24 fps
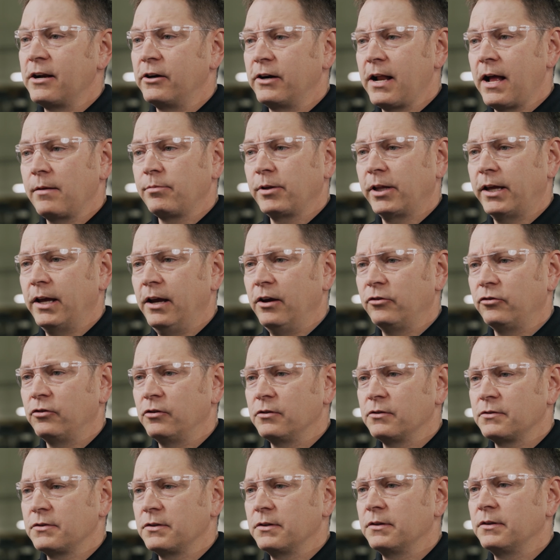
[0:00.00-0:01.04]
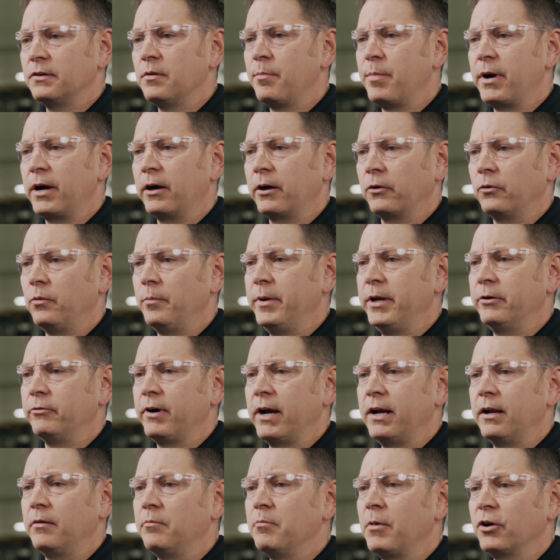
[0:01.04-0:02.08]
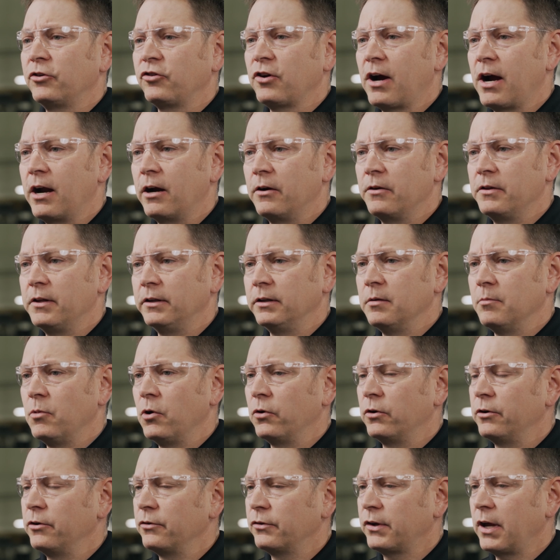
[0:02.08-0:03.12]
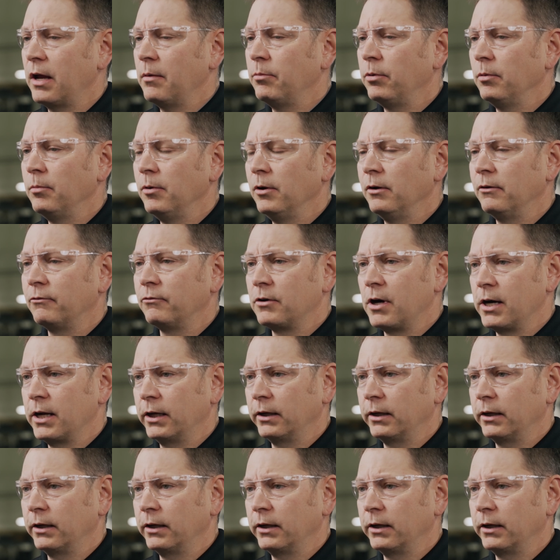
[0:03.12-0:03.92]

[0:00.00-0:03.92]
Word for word: le roulement sera classé beaucoup plus haut que le moteur est capable de fonctionner. Mais,